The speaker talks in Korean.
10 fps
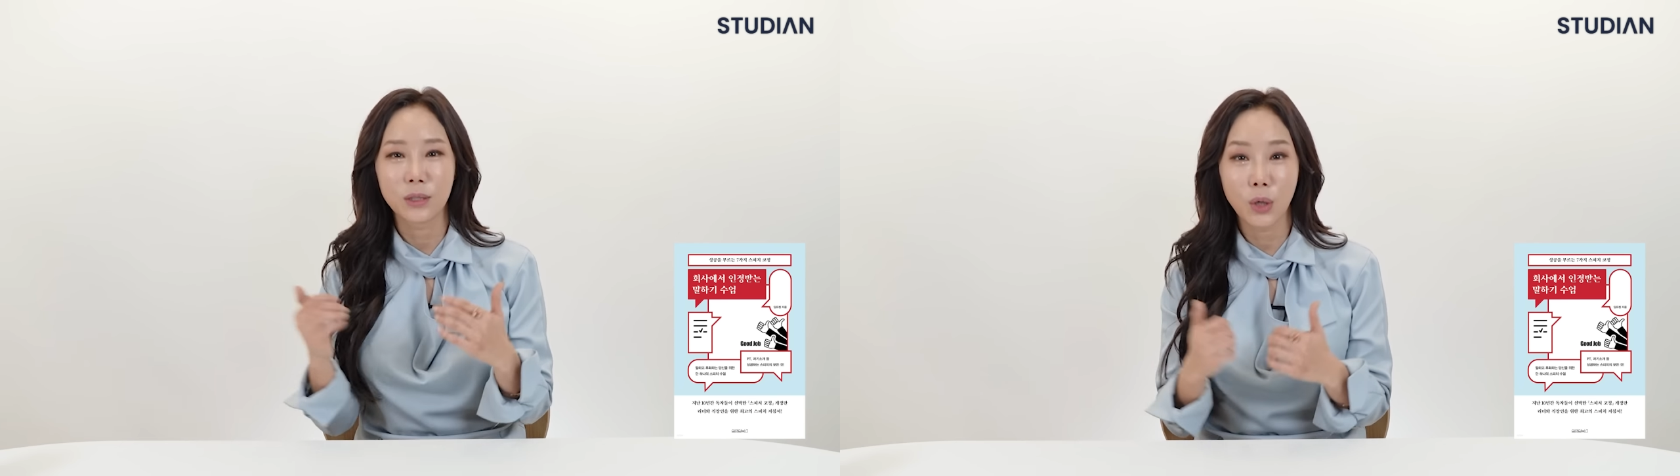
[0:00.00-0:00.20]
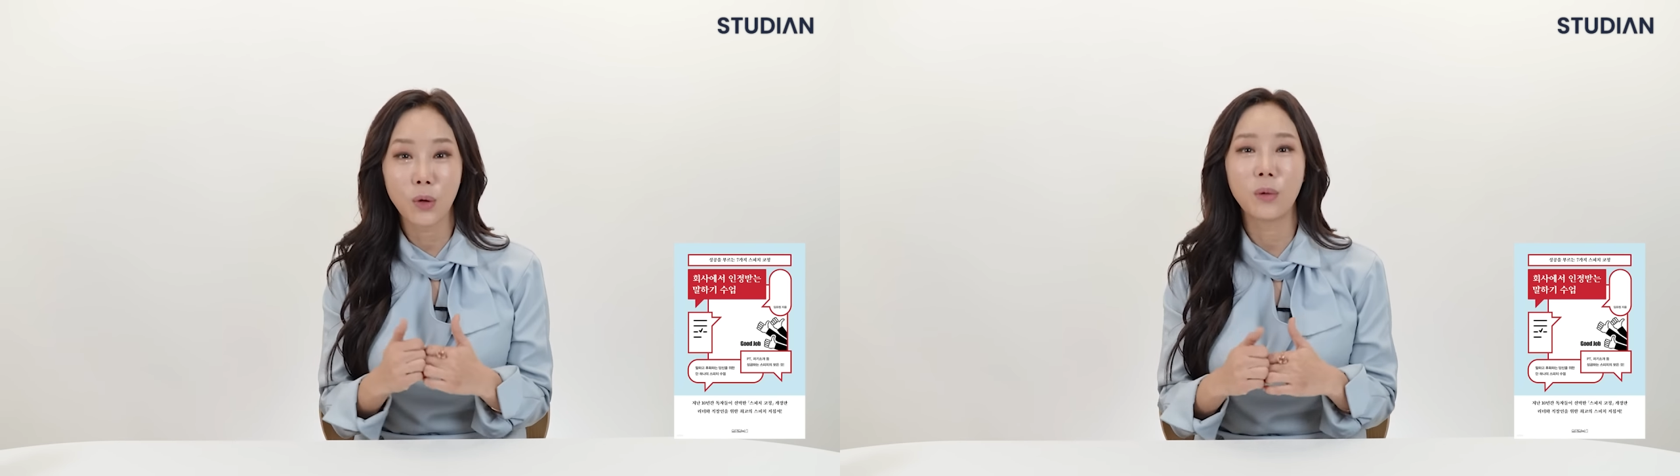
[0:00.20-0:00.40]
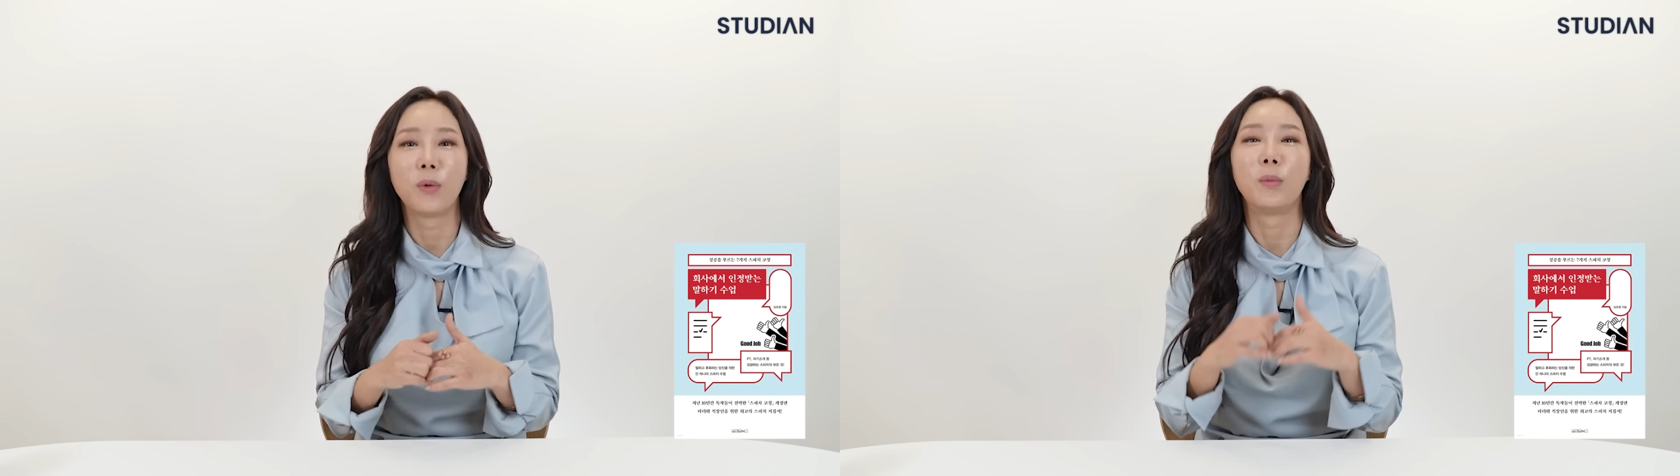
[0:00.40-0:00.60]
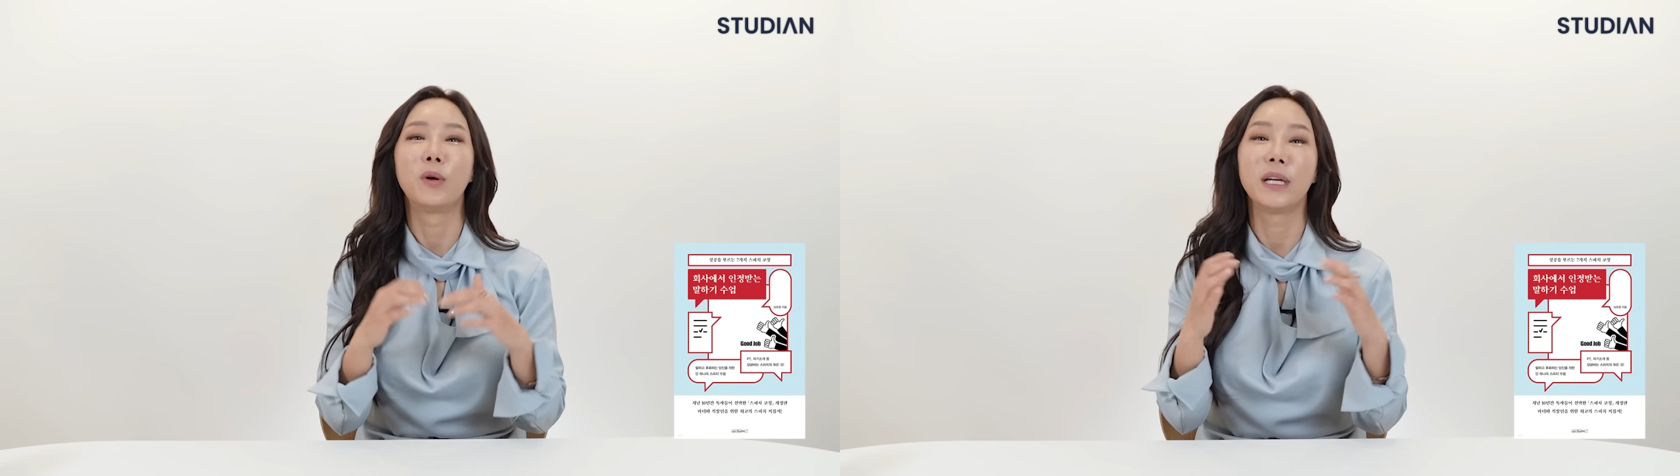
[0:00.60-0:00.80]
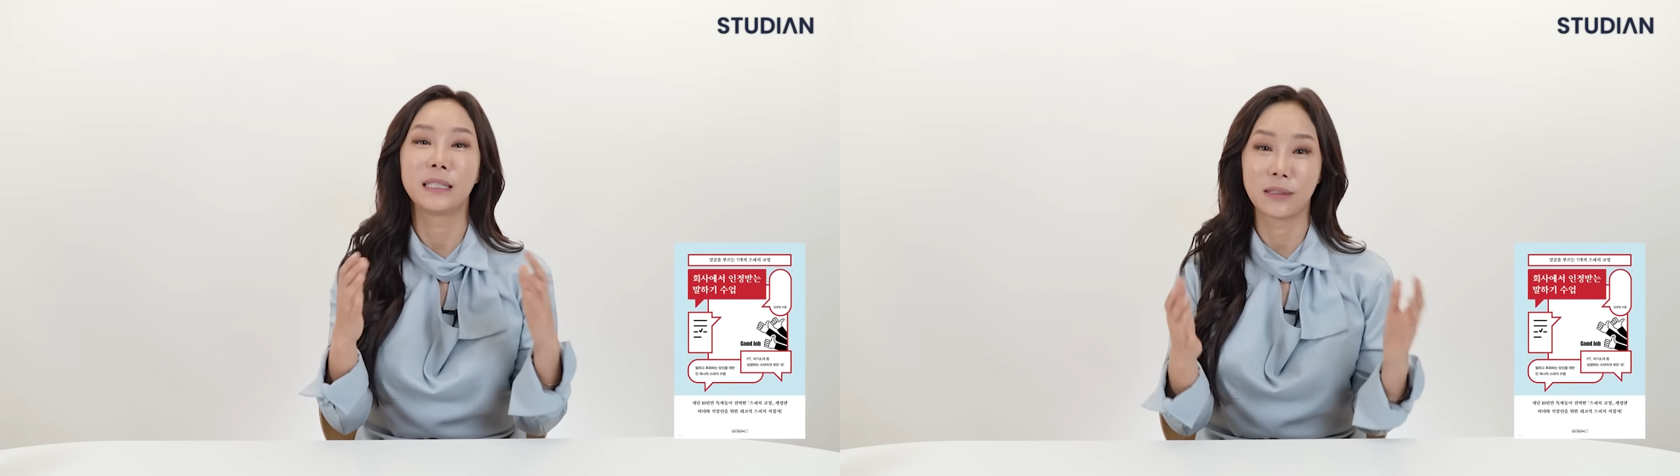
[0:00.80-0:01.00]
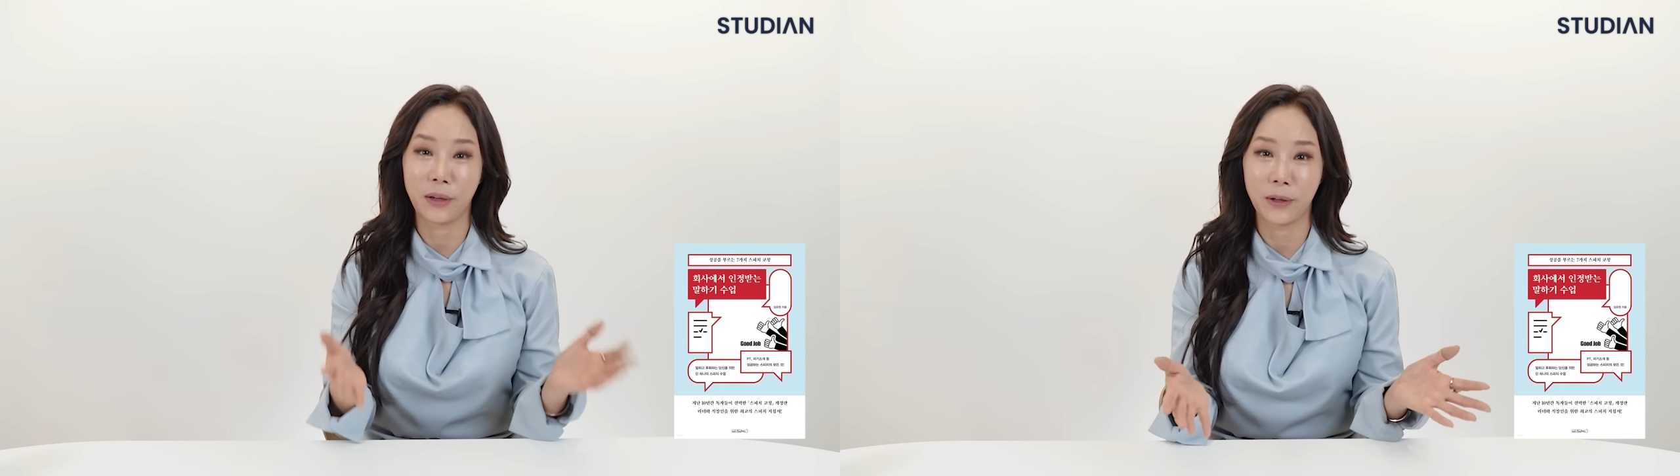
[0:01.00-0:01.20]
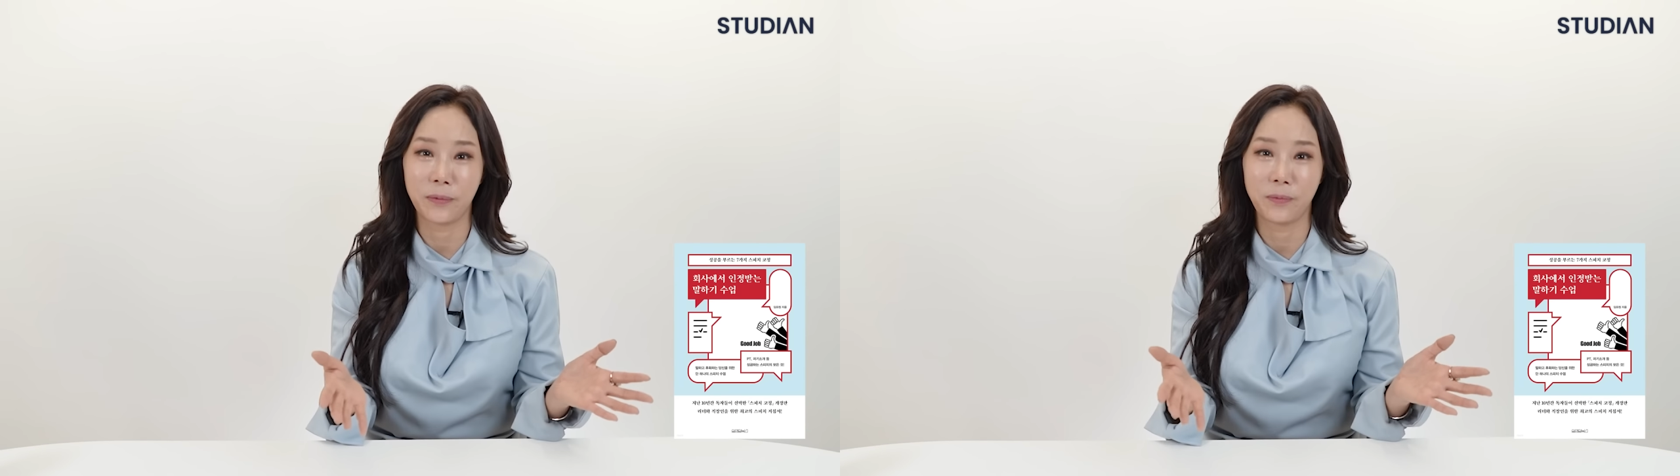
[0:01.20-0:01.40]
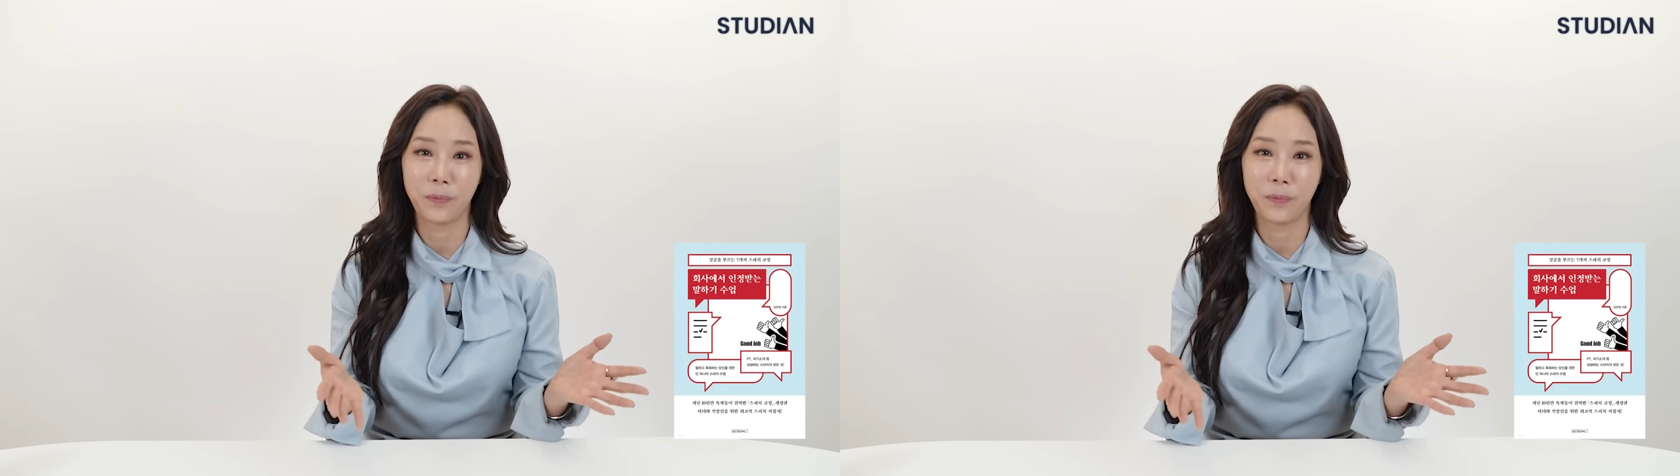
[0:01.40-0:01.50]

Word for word: 저 뭐뭐 했어요.